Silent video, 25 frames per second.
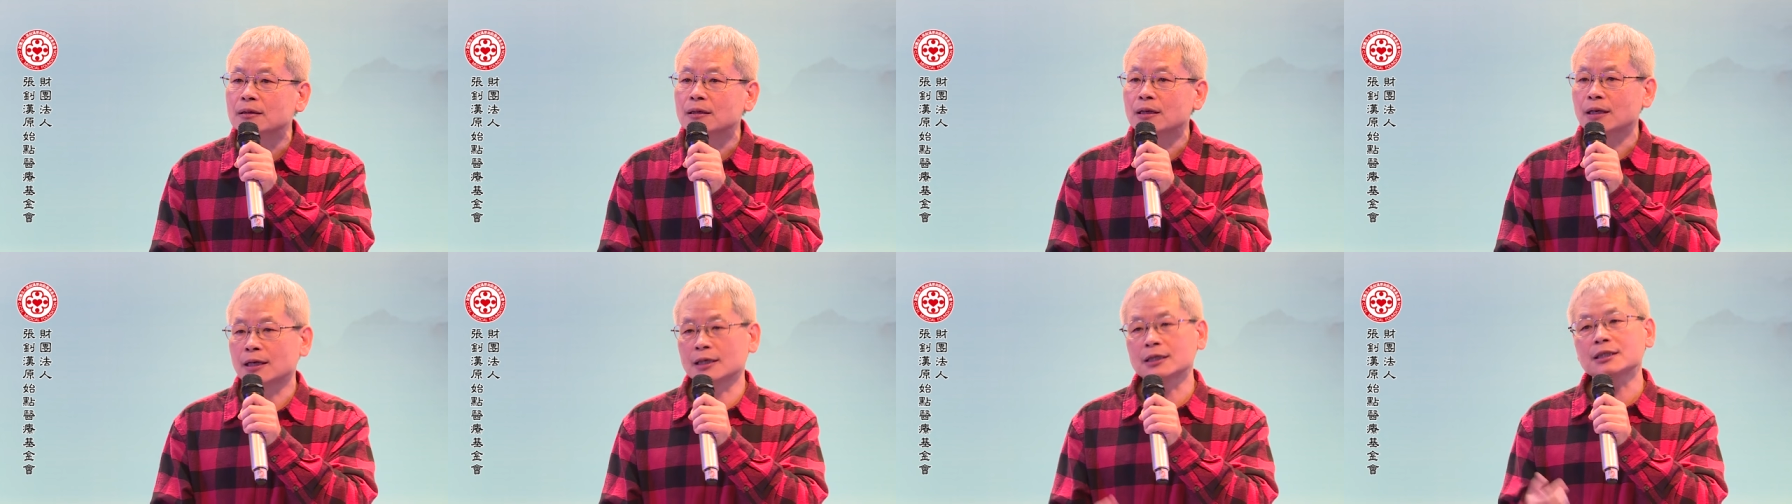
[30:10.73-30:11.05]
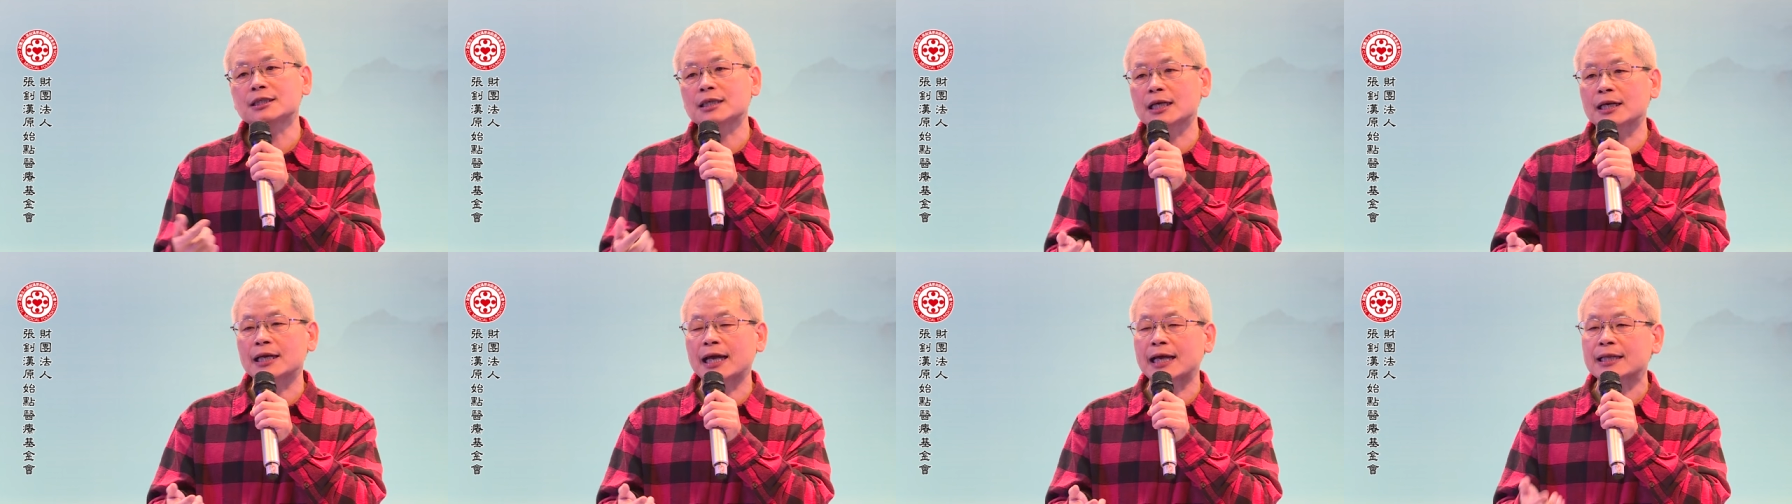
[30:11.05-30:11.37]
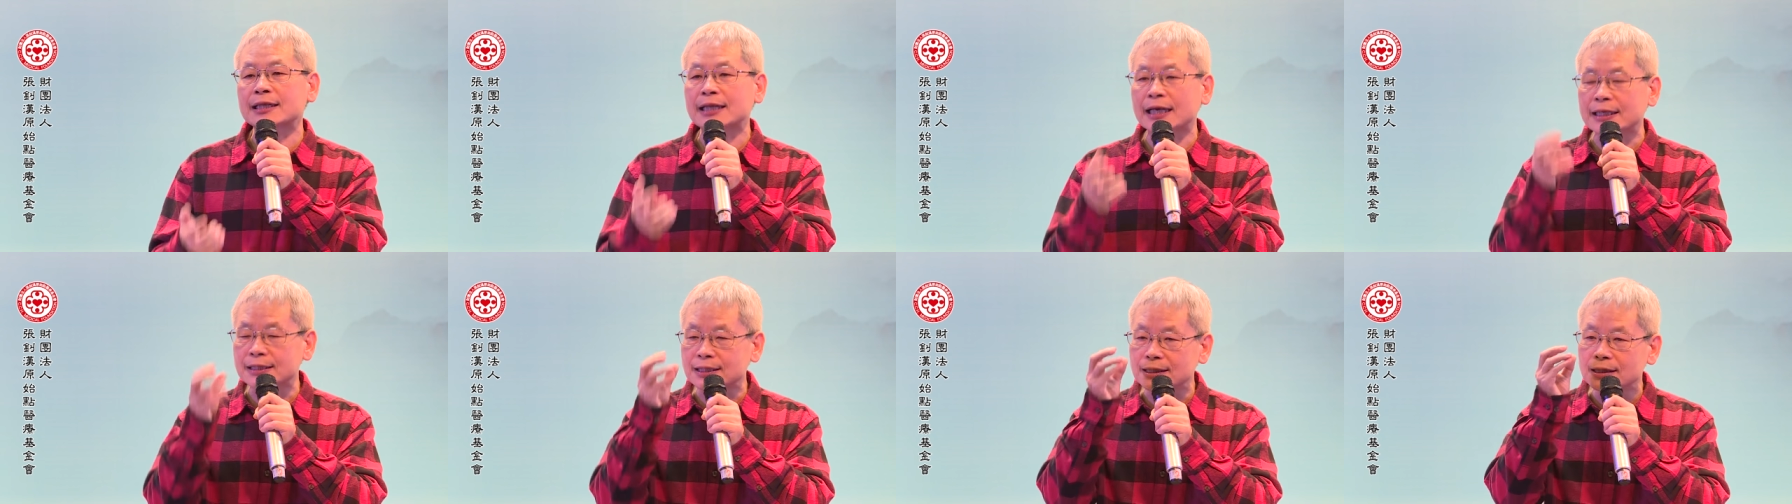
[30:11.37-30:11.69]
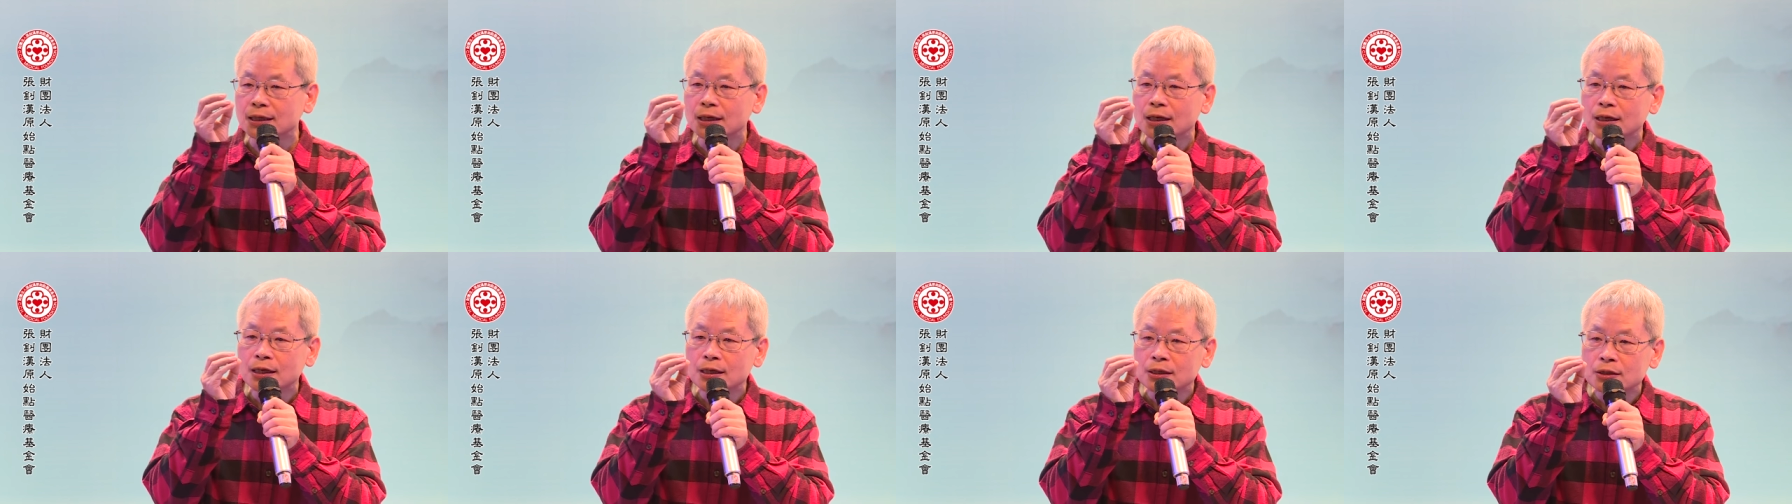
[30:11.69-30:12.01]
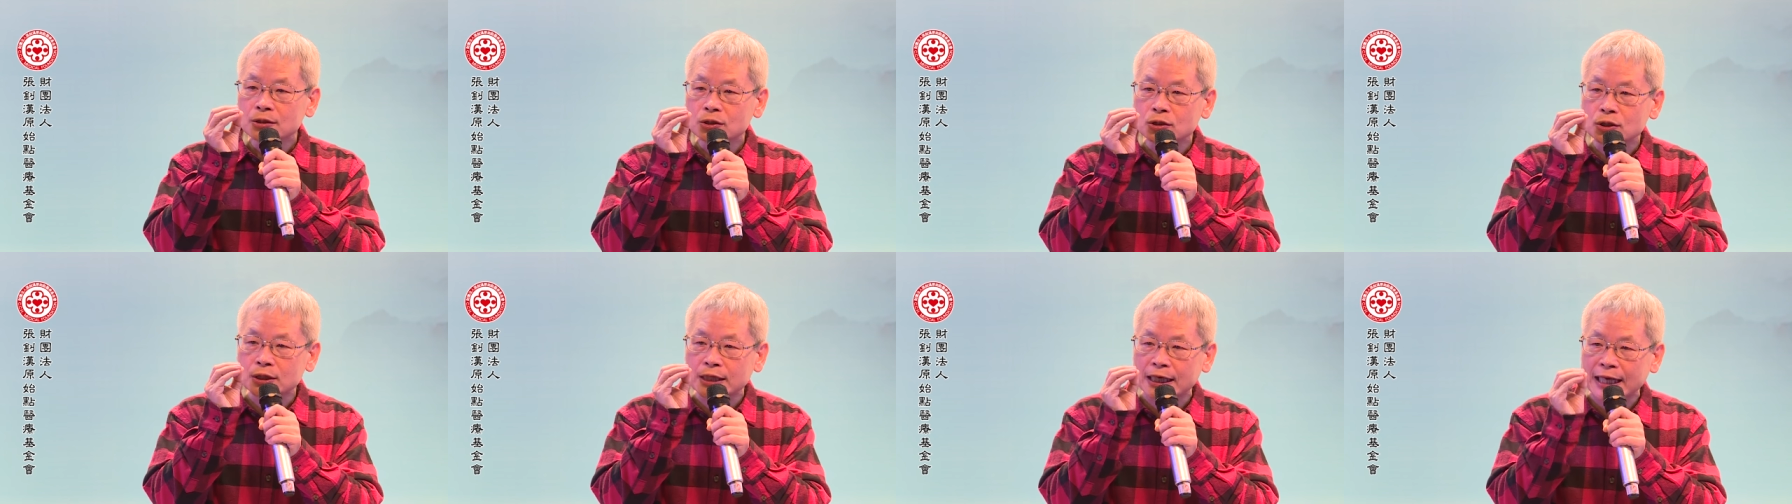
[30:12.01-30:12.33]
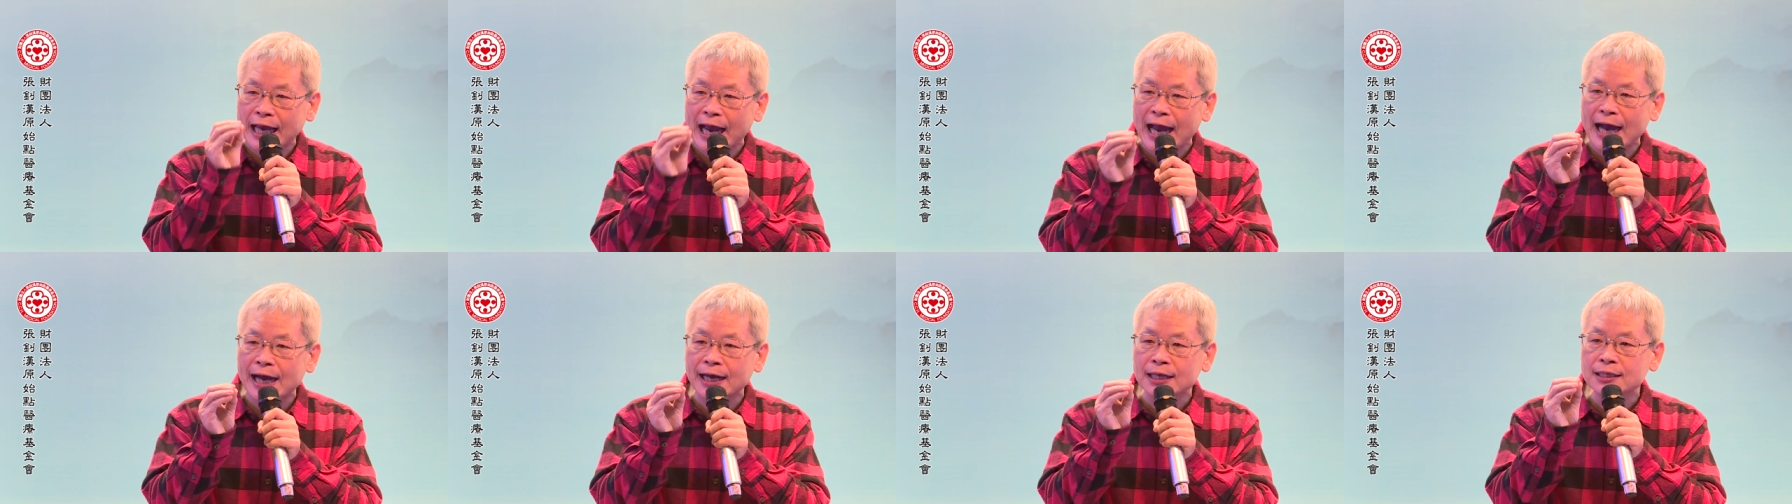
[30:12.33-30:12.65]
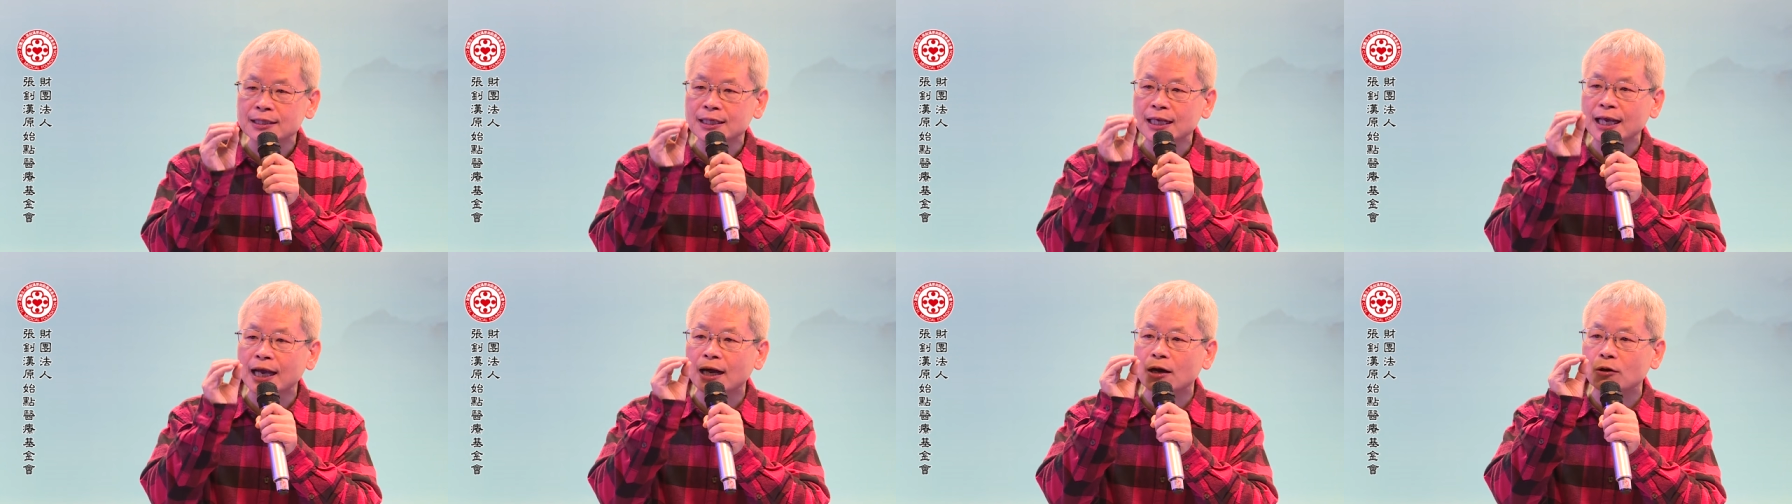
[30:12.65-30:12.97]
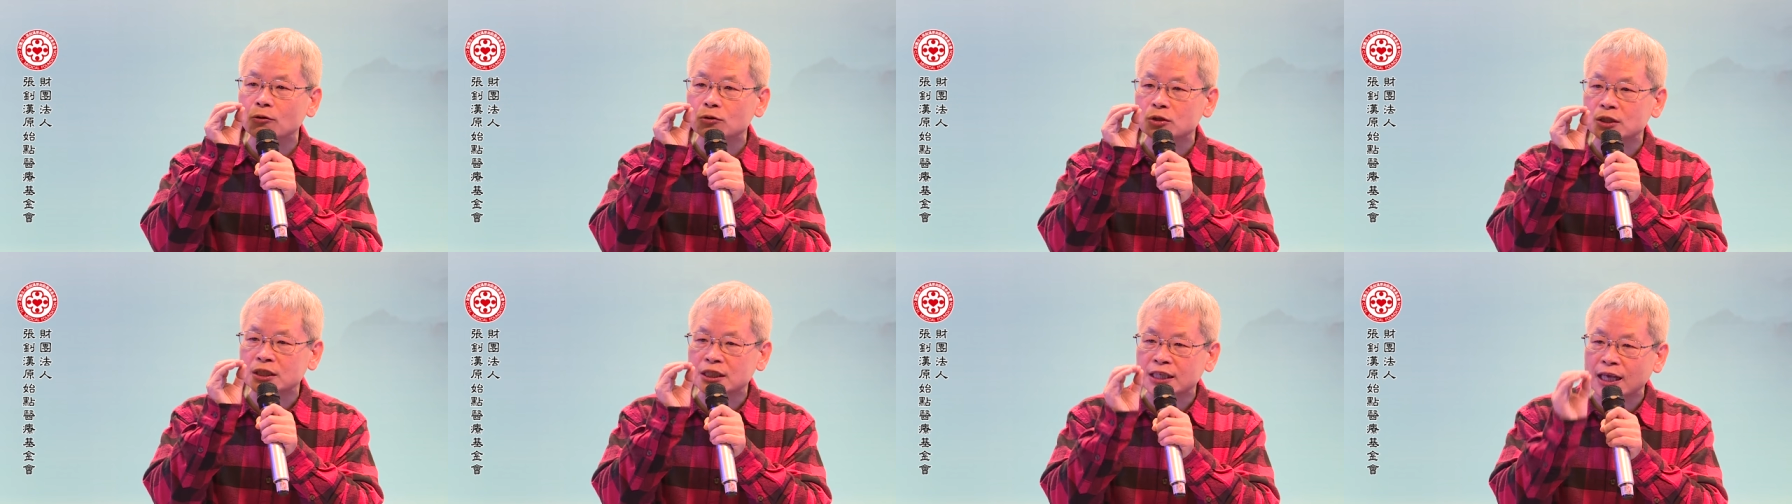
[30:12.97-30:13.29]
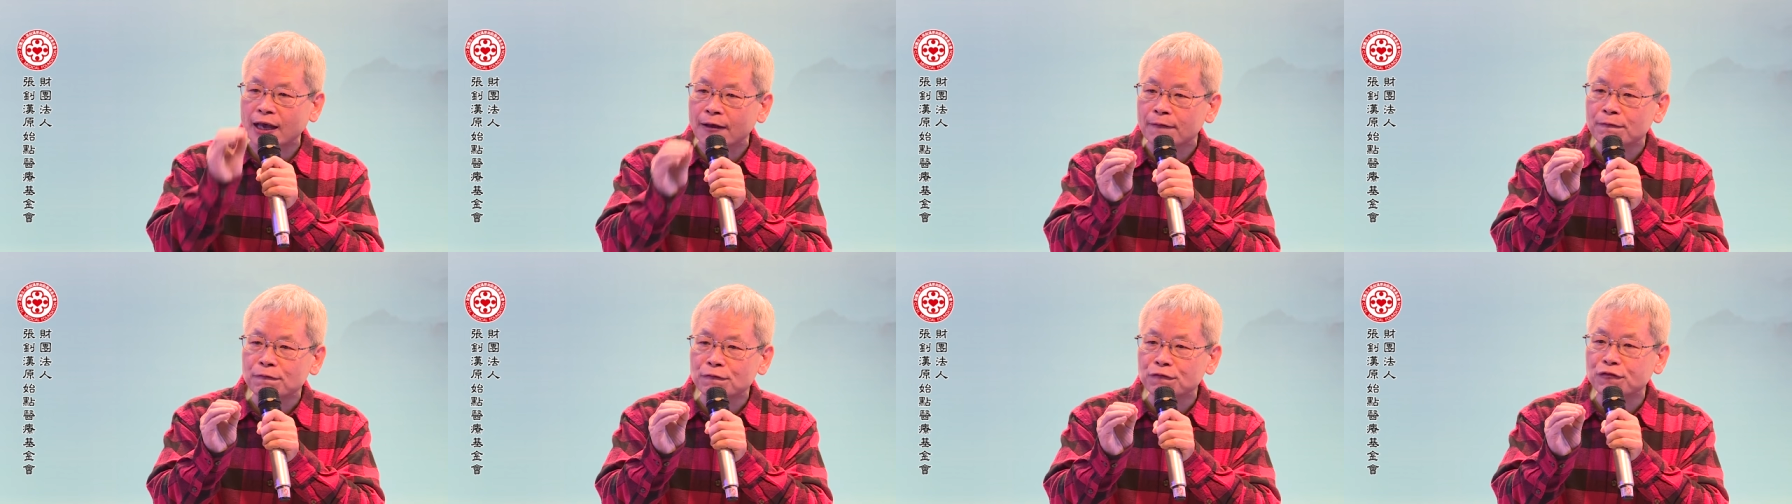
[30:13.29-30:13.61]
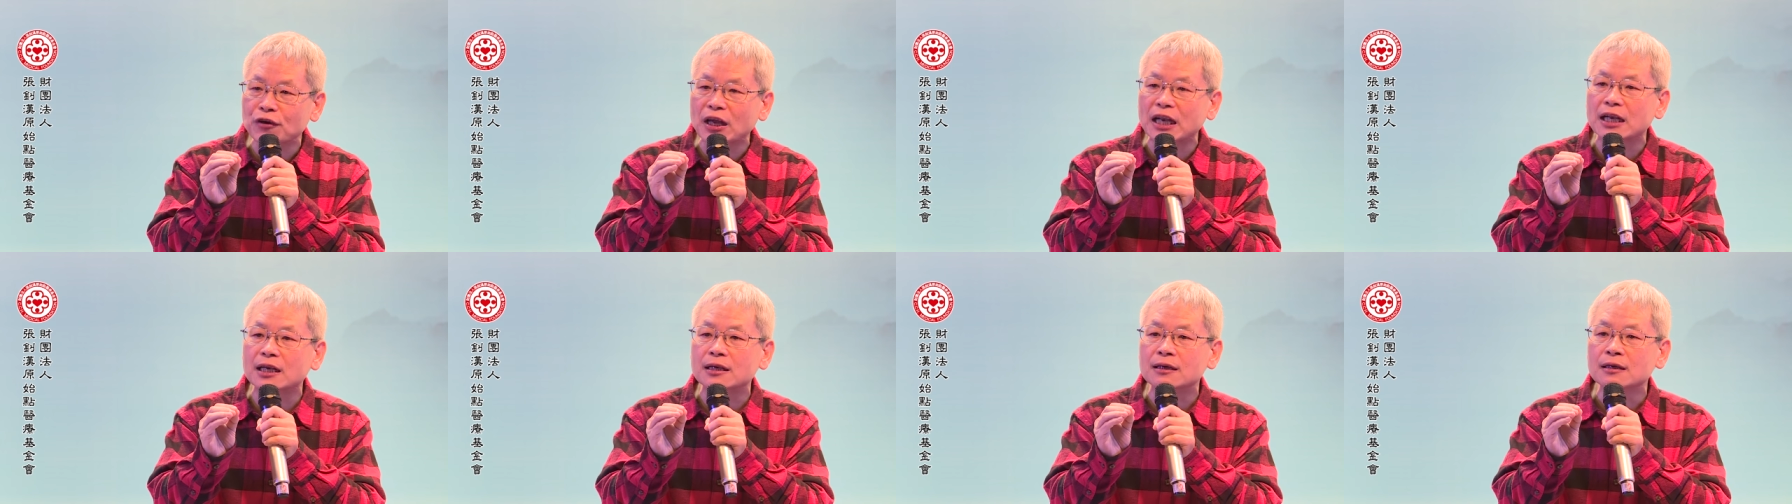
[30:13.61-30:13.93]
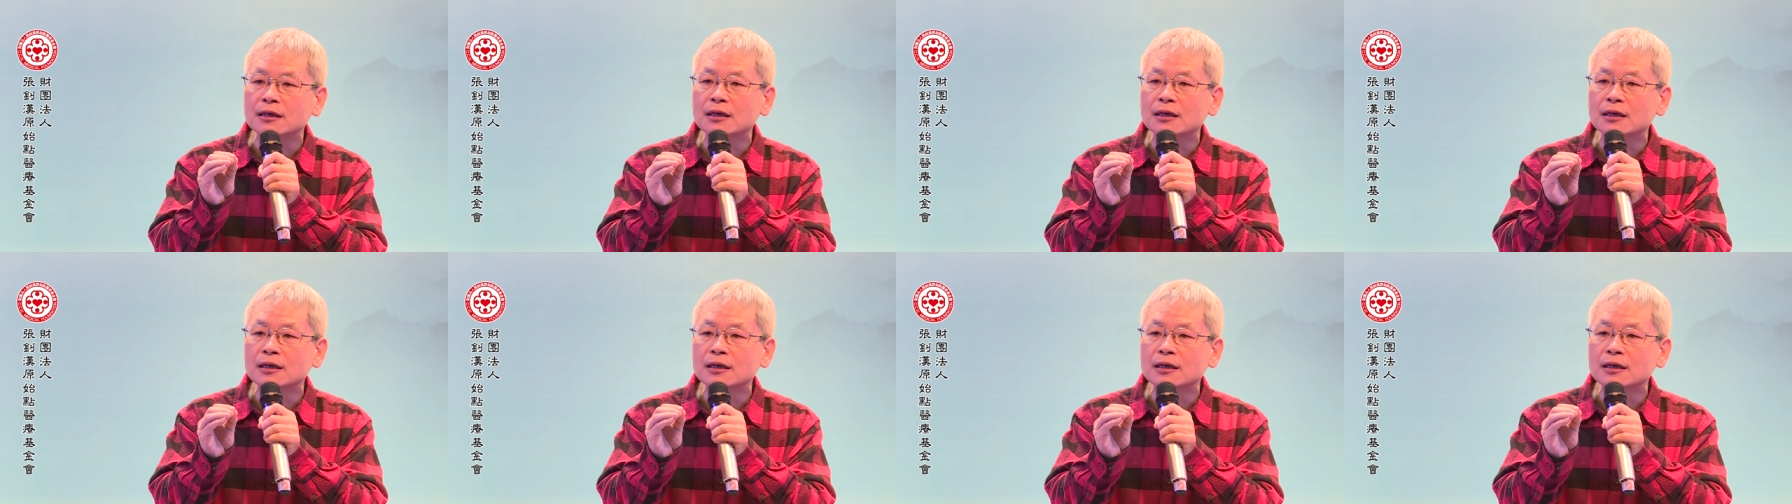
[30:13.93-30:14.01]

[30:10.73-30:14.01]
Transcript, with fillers: 很显然，它是强调成分，